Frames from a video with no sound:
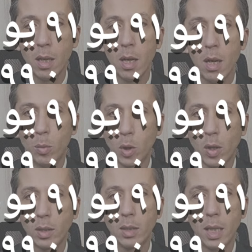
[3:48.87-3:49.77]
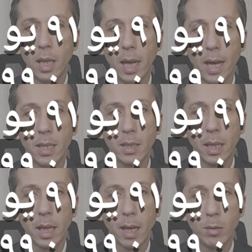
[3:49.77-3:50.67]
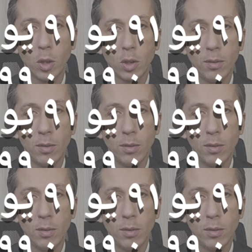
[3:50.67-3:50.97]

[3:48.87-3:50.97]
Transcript: 25.829% ومتوسط سعر العائد سجل 25.596%